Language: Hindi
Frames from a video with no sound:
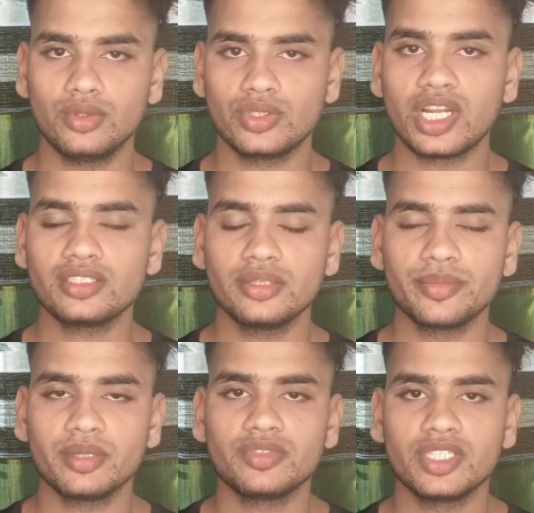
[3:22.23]
दूसरा
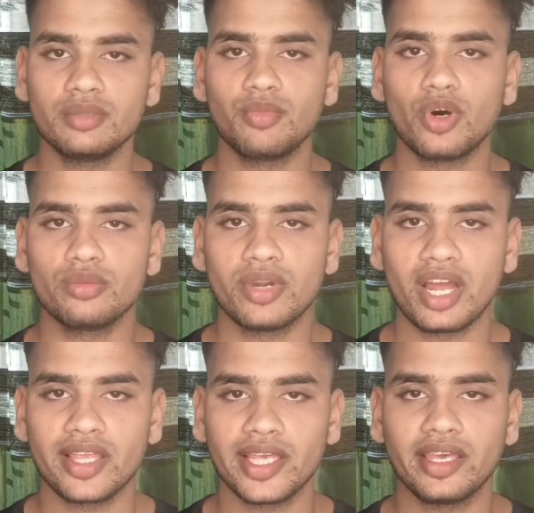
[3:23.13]
सिम्टम्स बहुत
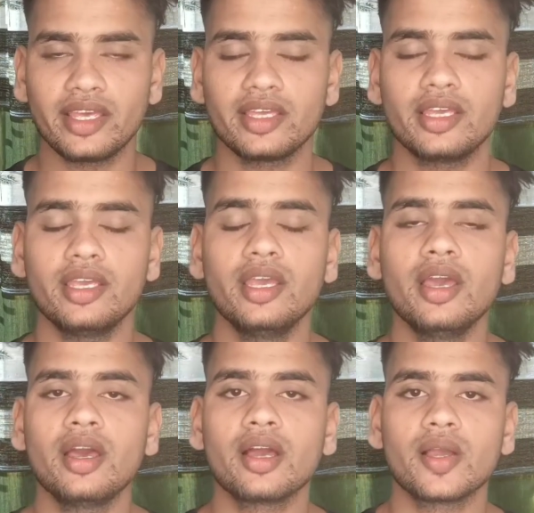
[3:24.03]
बड़ा ये है कि
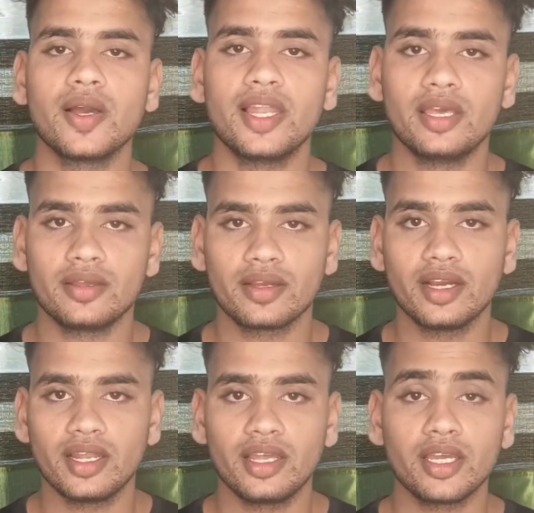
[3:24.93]
गले
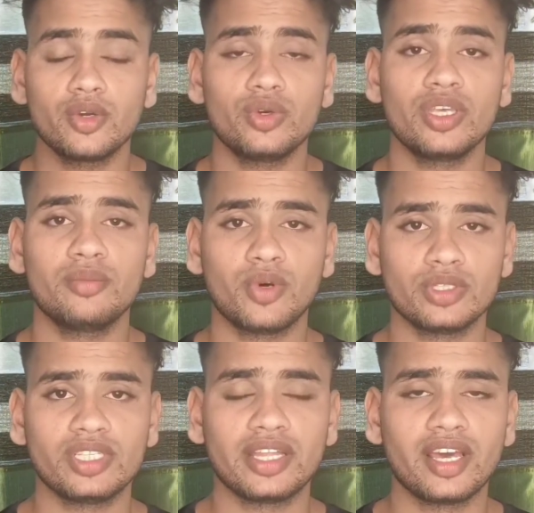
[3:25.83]
गले को ये
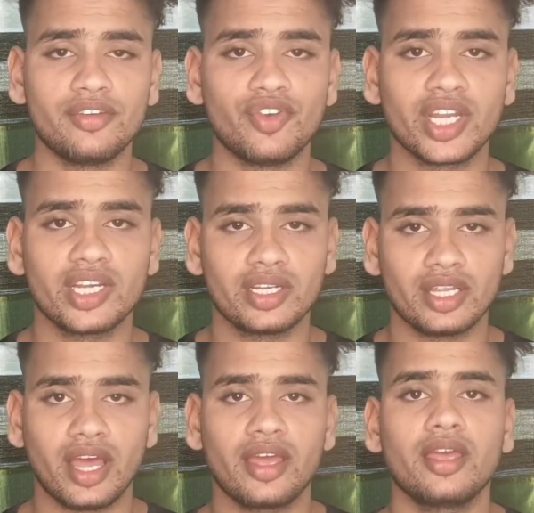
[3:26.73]
बहुत ज़्यादा इफ़ेक्ट
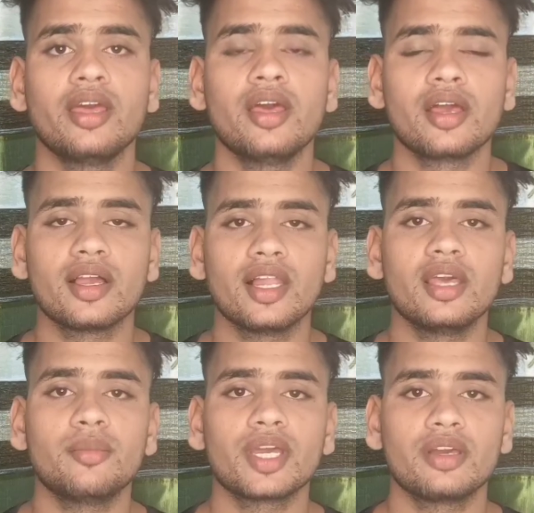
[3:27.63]
करता है
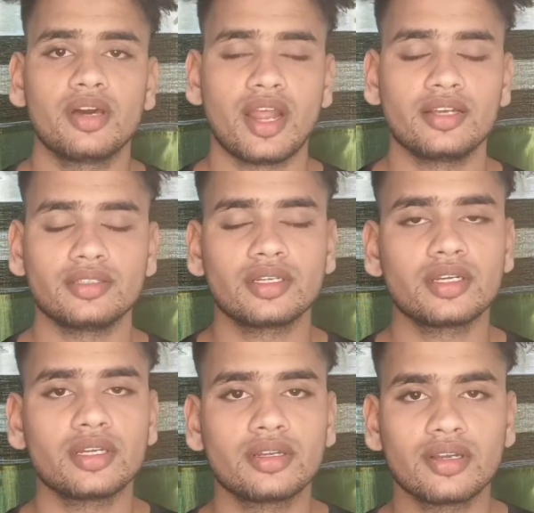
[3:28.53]
गले में खराश
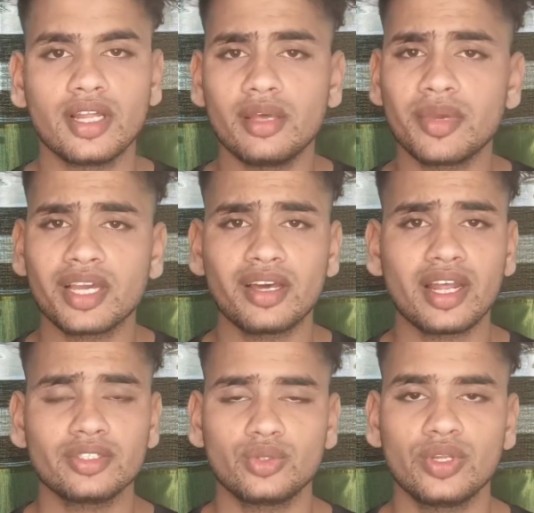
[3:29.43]
गले में
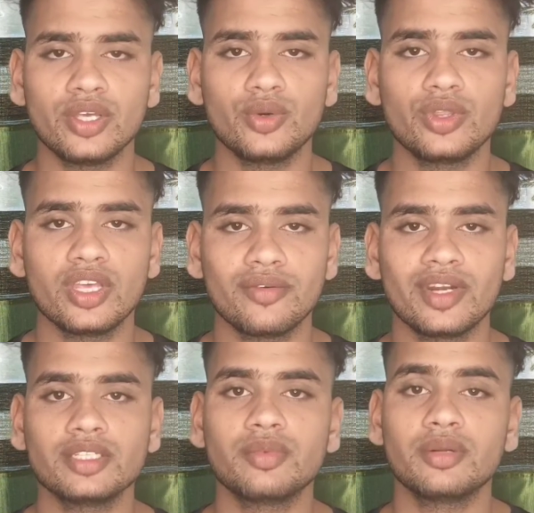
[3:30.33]
खराश तो नहीं होती है
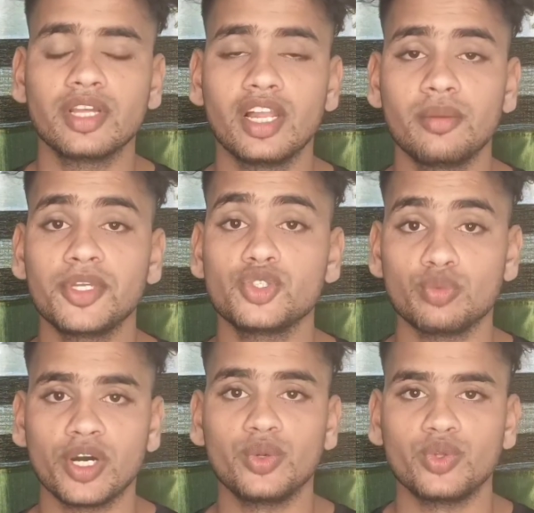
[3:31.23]
फ्रेंड्स बट गले में
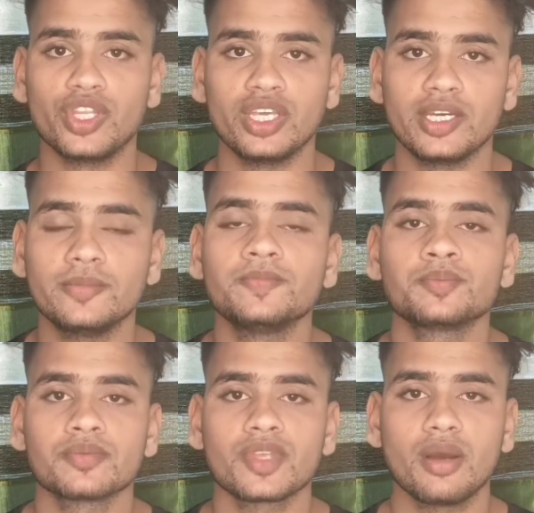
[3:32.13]
चुभन होती है
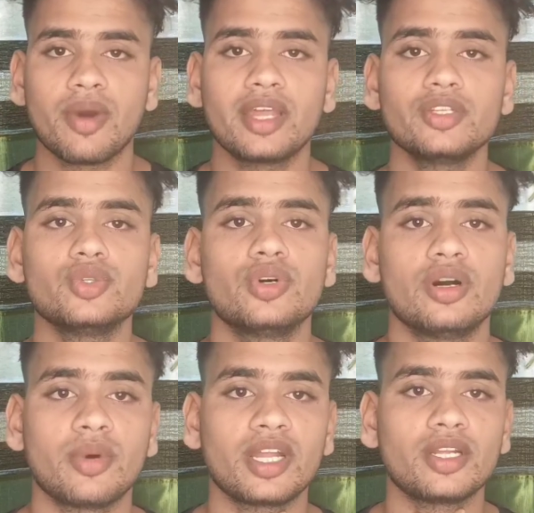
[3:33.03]
हमारे जो
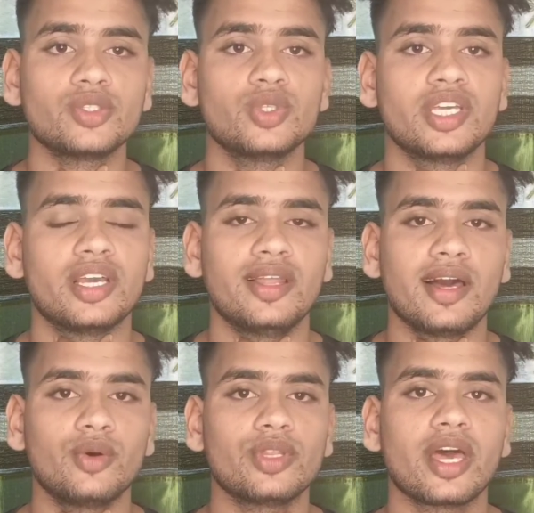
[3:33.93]
हमारा जो ये
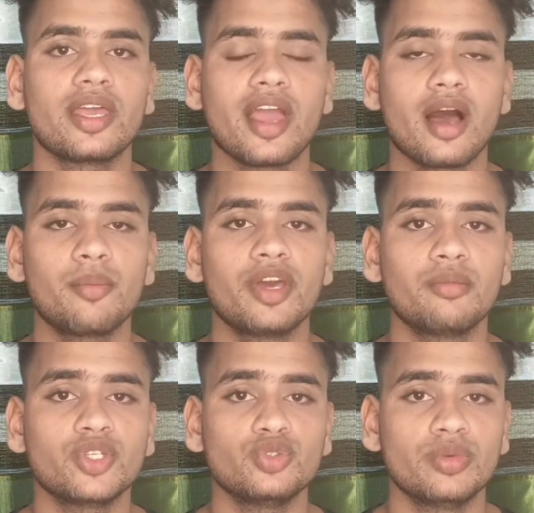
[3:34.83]
गला होता है यहाँ पे
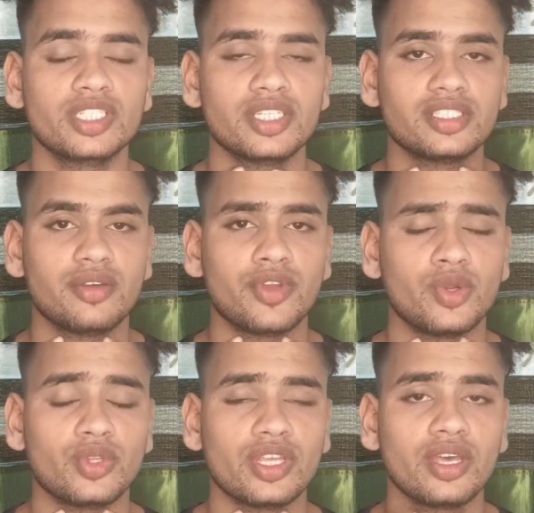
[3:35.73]
हमें चुभन जैसे
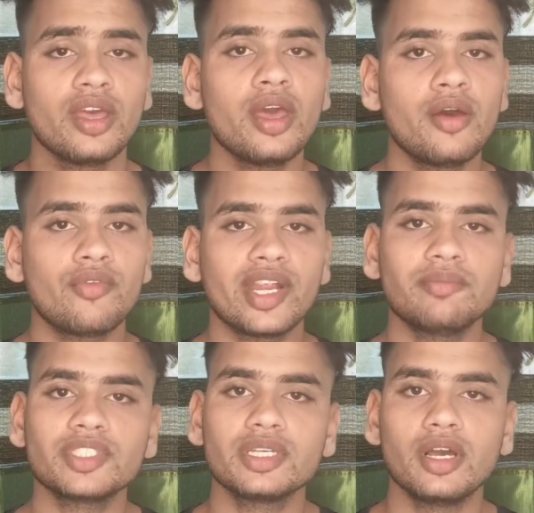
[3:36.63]
फील होती है
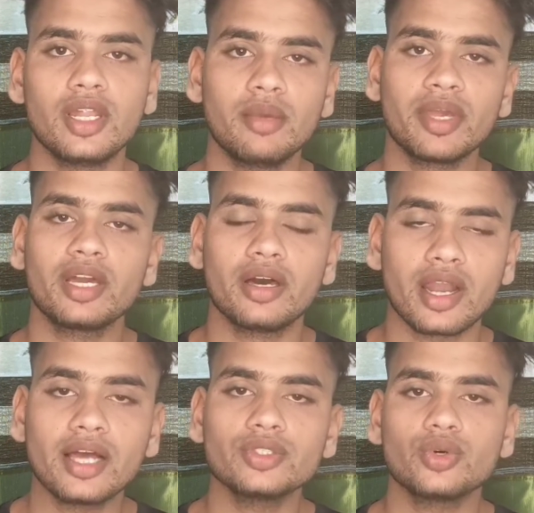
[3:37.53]
फ्रेंड्स गले में
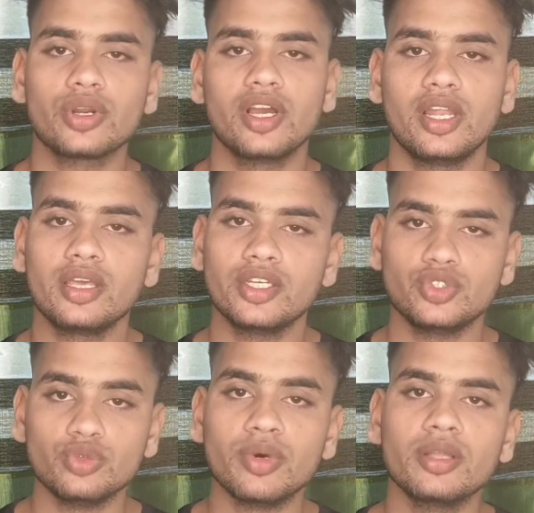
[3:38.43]
खराश और गले की
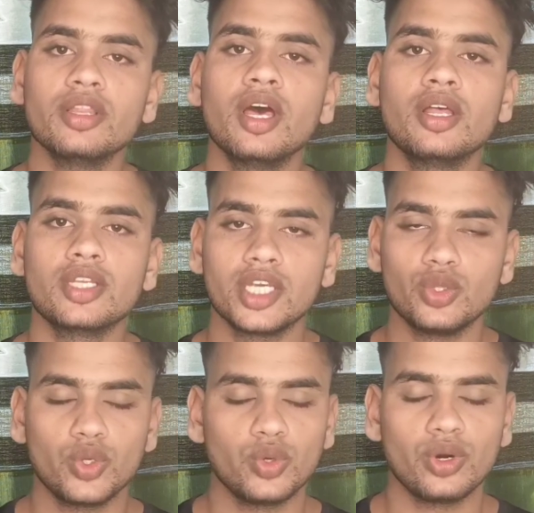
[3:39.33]
चुभन ये
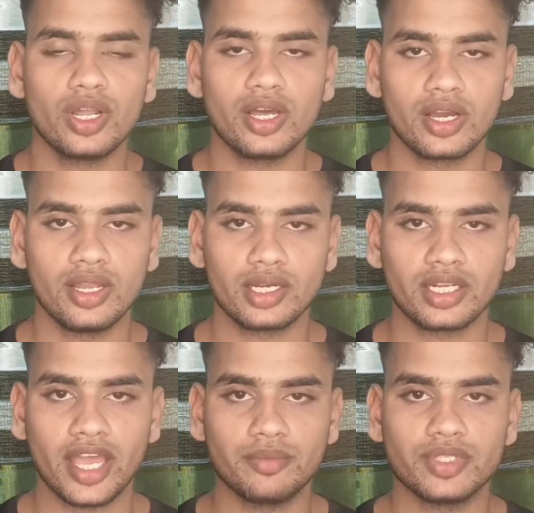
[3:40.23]
दोनों अलग
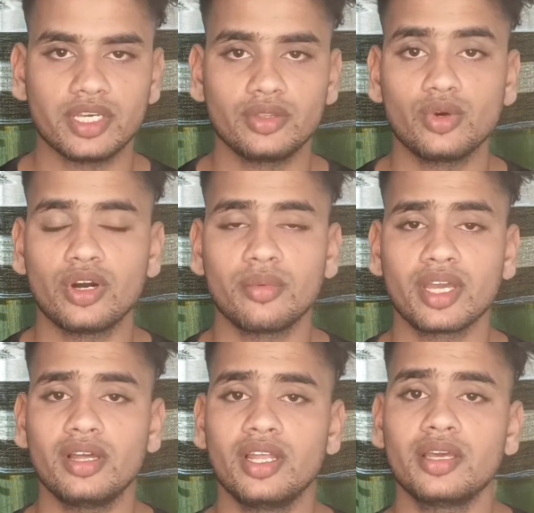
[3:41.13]
अलग टाइप्स है तो
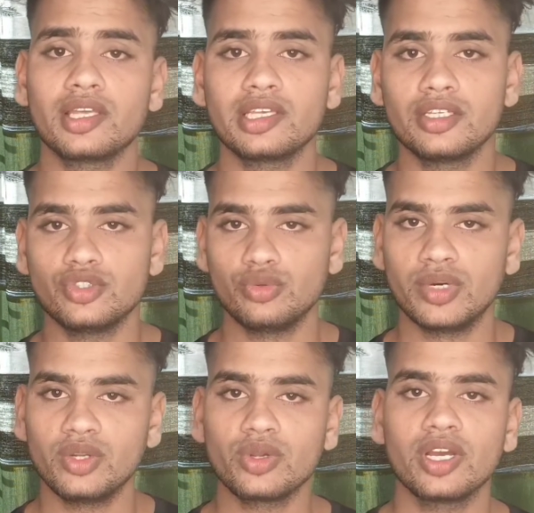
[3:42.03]
हमें गले की
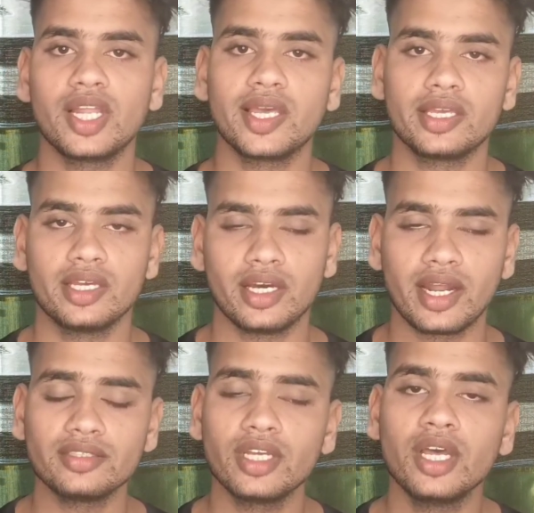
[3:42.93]
चुभन और गले की
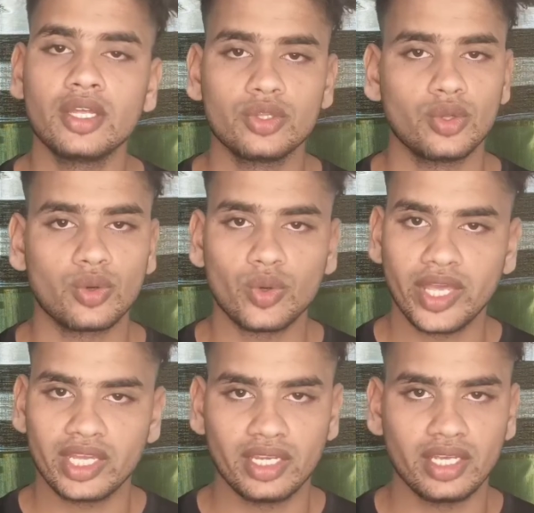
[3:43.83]
खराश दोनों को
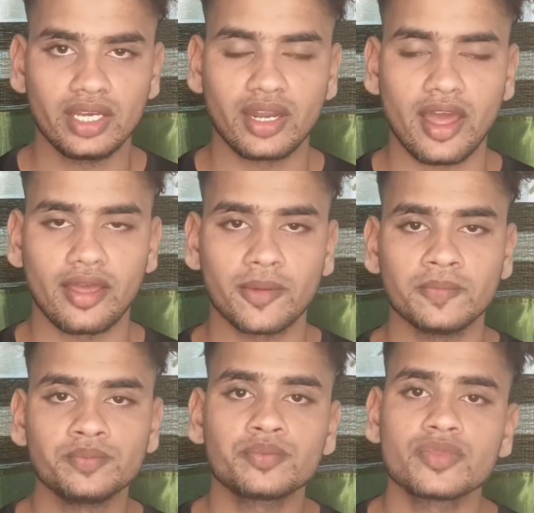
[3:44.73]
एक नहीं करना है